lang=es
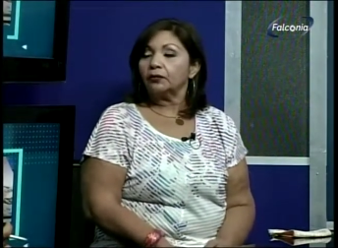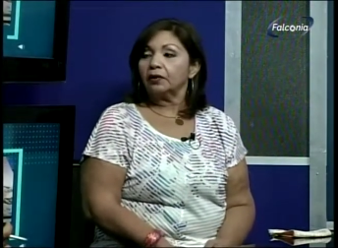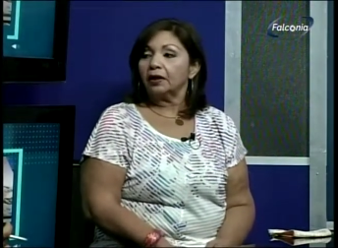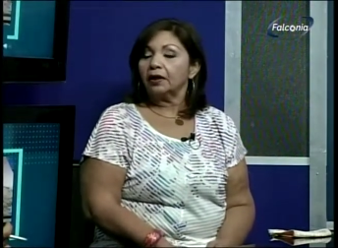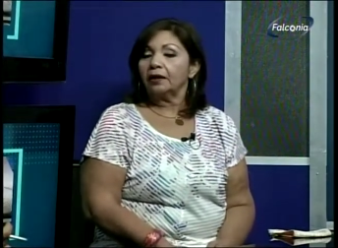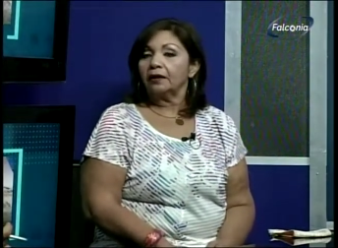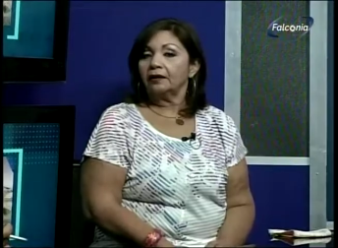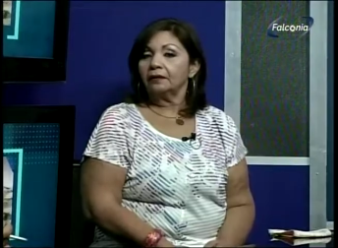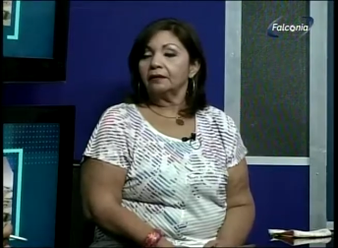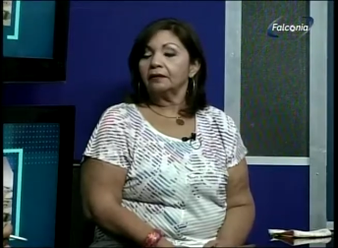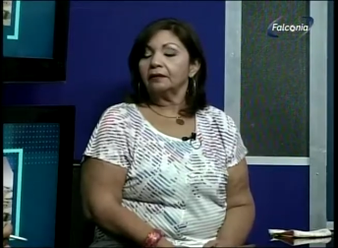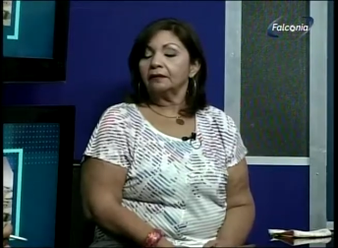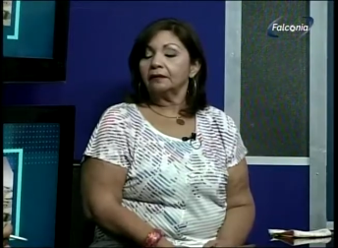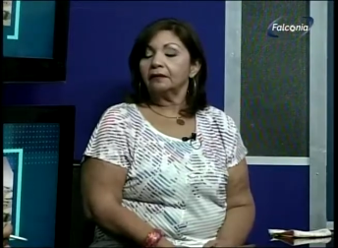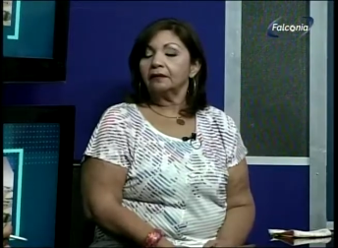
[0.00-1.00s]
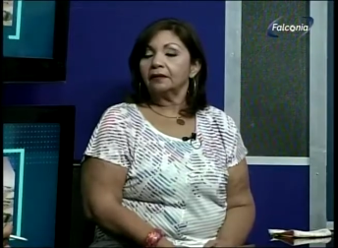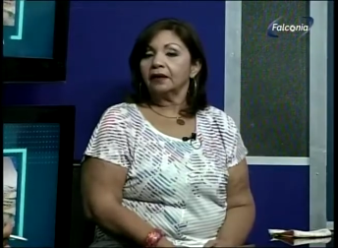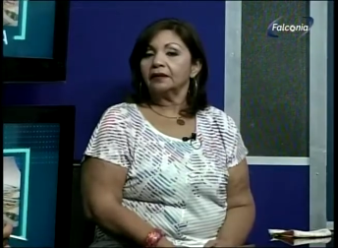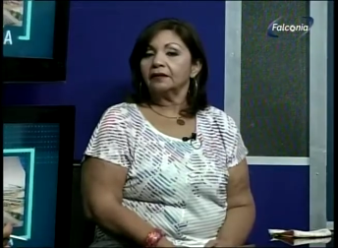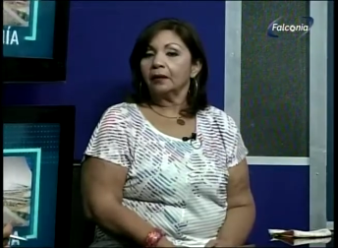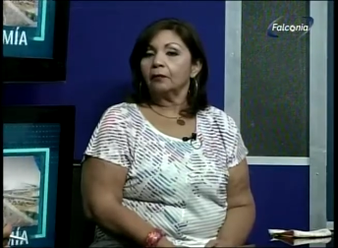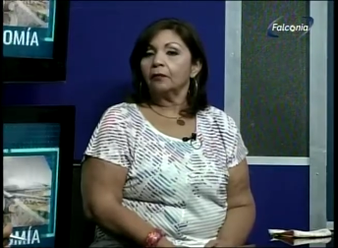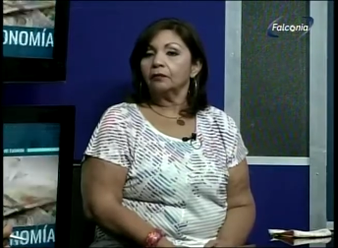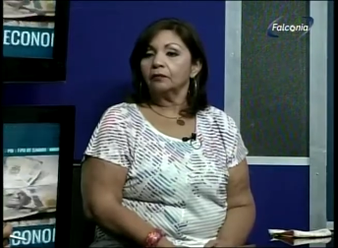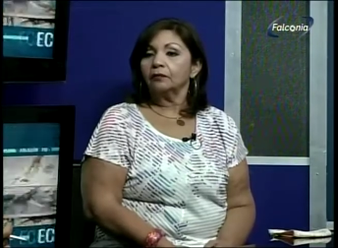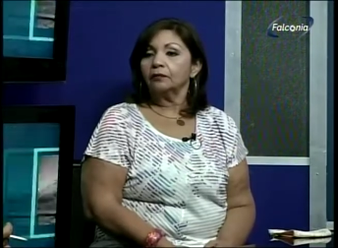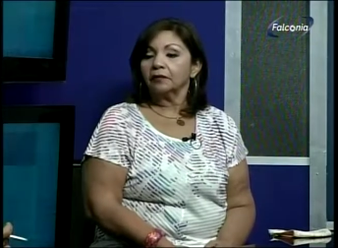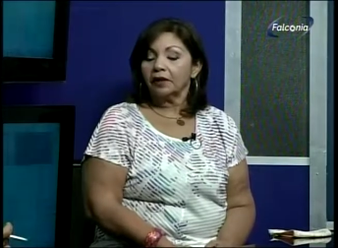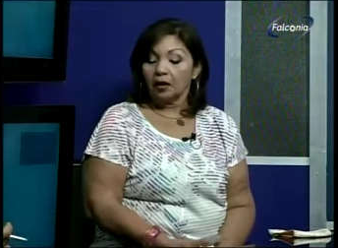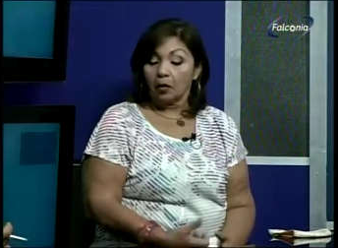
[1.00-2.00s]
que estamos, mm,
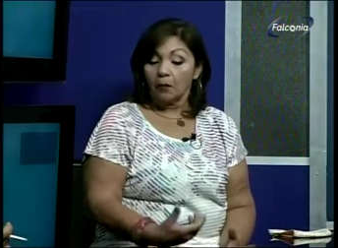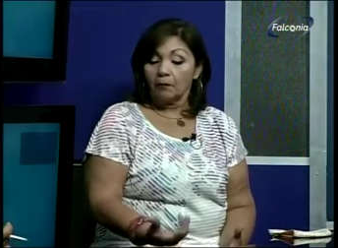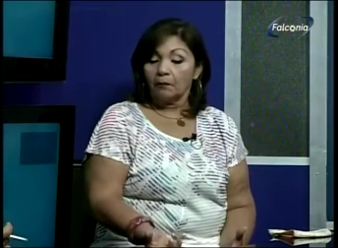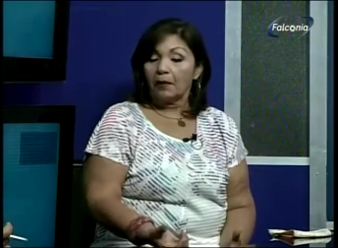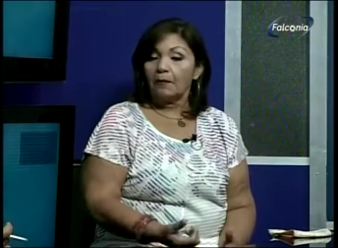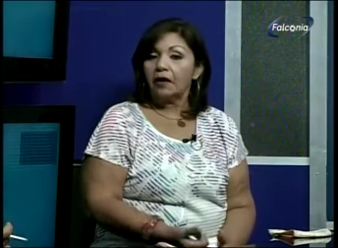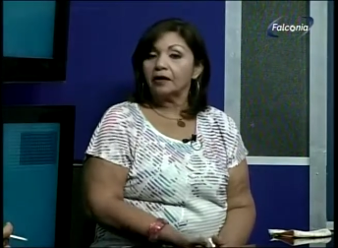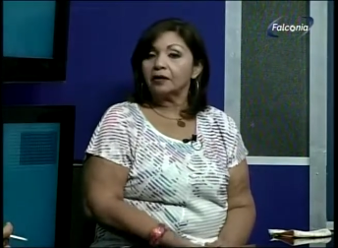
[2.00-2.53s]
que vamos a